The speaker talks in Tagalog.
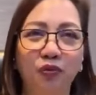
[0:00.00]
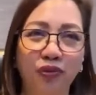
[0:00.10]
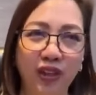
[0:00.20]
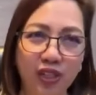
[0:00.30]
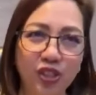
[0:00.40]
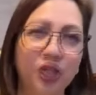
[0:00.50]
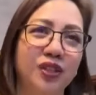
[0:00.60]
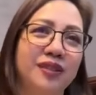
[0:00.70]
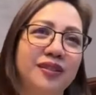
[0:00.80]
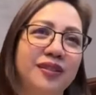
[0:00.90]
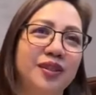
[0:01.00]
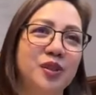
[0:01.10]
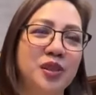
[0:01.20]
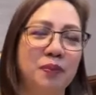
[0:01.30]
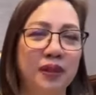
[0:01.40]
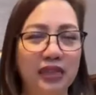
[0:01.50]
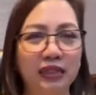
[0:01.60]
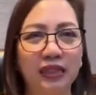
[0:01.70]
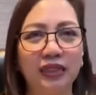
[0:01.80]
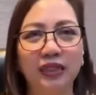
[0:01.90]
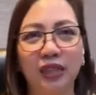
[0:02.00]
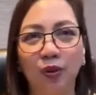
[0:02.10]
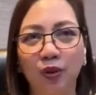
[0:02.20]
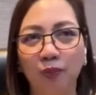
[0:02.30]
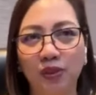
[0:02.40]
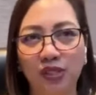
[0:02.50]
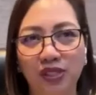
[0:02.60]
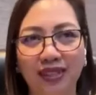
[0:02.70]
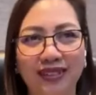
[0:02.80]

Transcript: friction no, sa pagitan ng dalawang opisyal.